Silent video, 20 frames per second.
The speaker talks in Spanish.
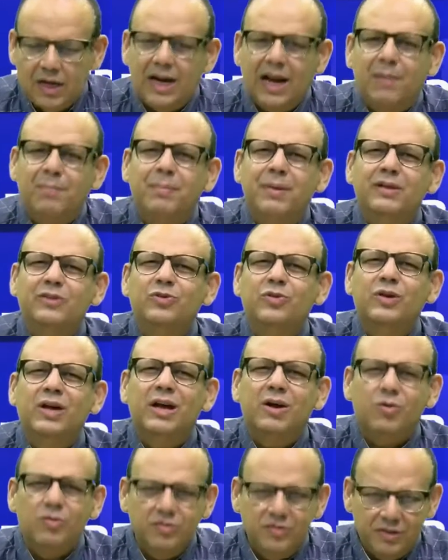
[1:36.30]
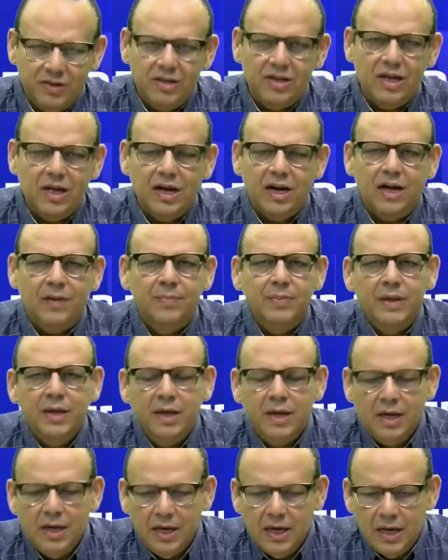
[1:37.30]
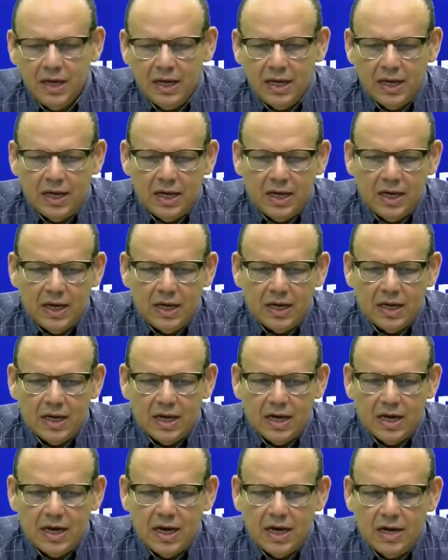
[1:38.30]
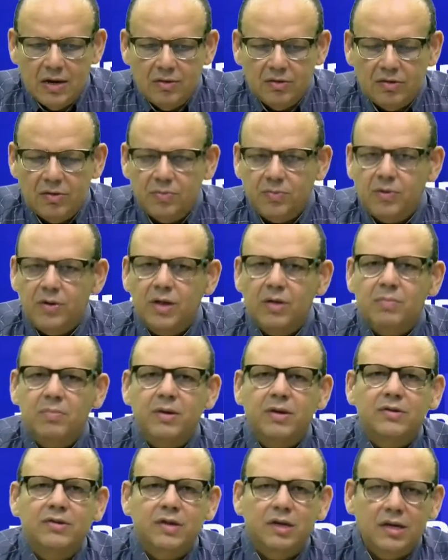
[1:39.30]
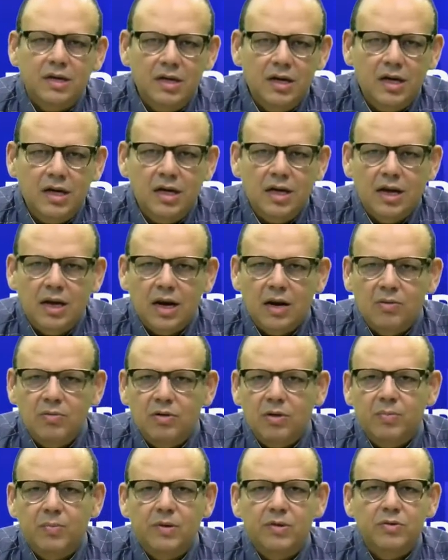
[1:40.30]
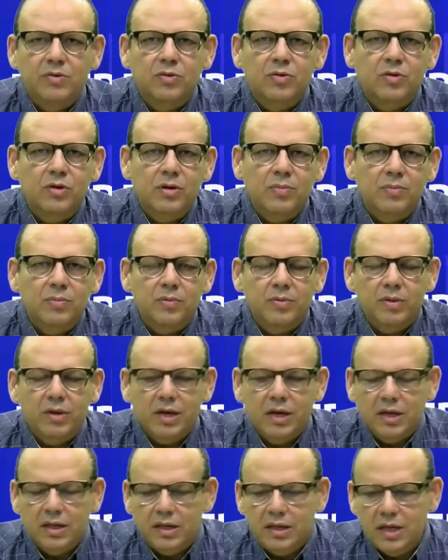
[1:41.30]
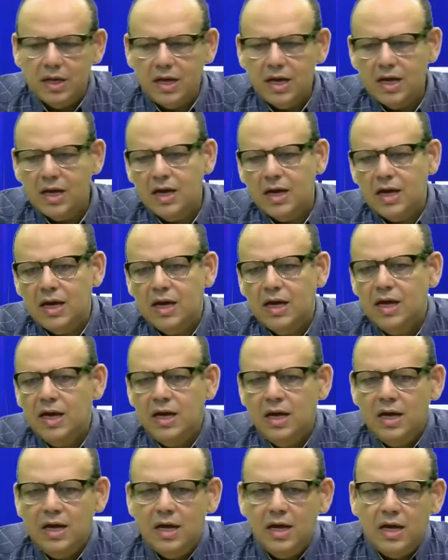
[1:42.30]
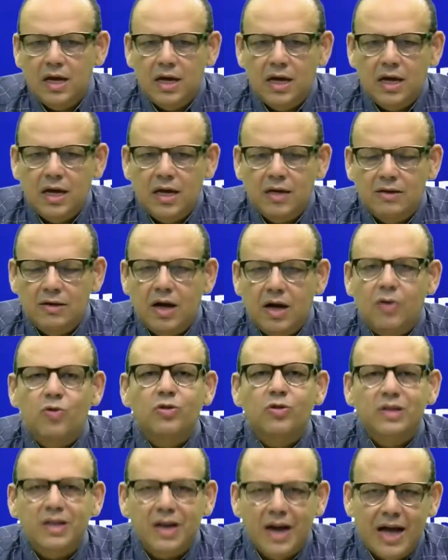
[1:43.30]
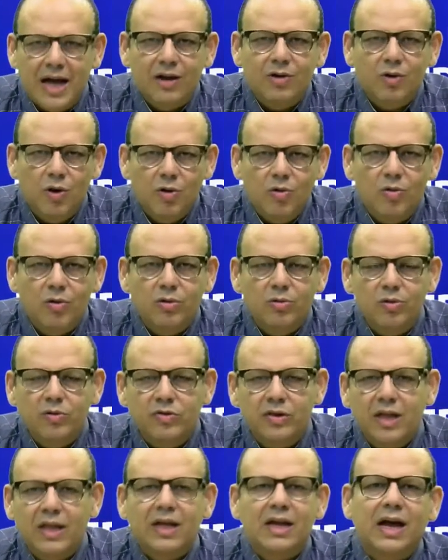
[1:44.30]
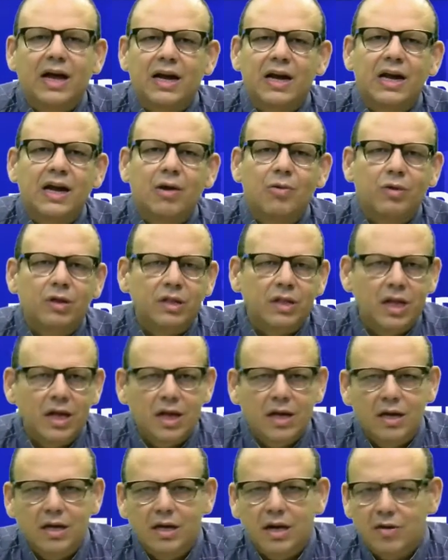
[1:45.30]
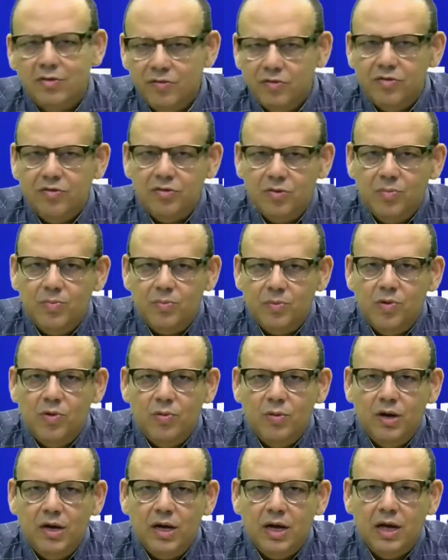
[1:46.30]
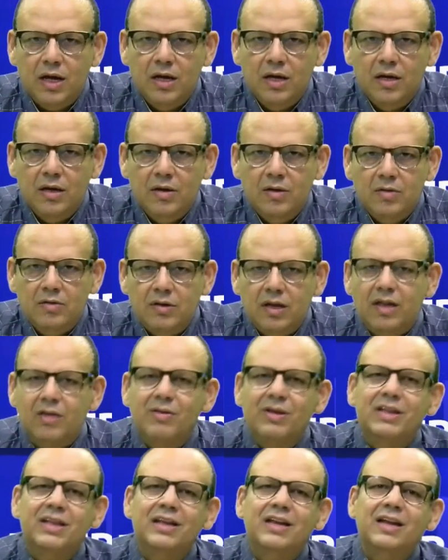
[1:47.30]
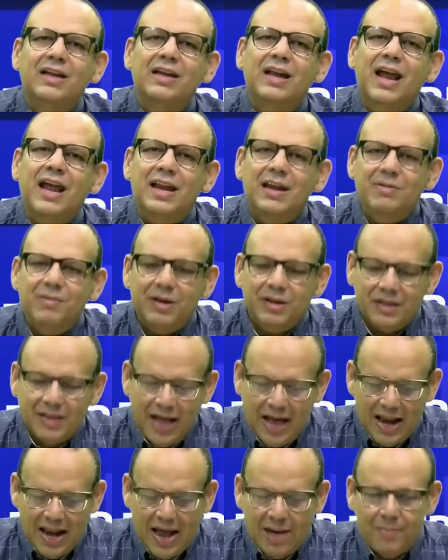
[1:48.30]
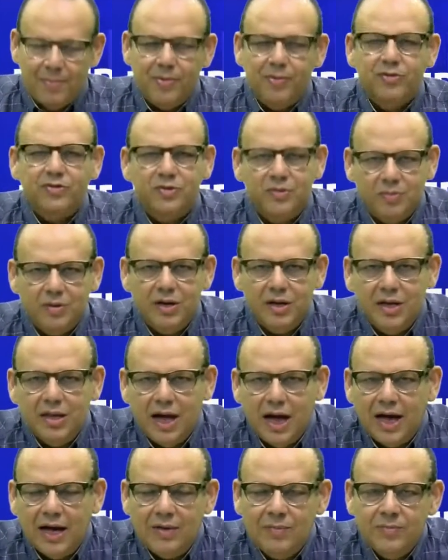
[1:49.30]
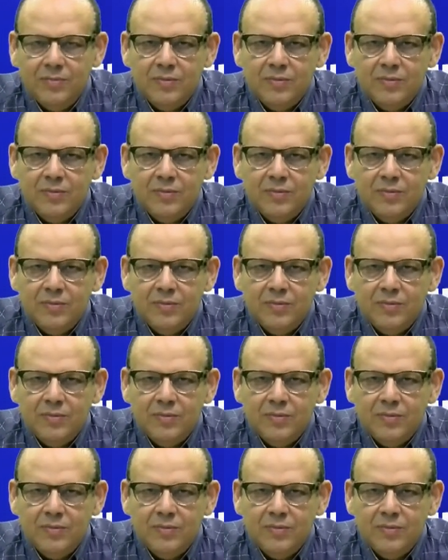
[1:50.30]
el aspecto que considera es que no se puede perseguir a una persona porque esté, eh, sea contrario, aun cuando sea de carrera o esté en, en función pública. O sea, debe tener la libertad, la posibilidad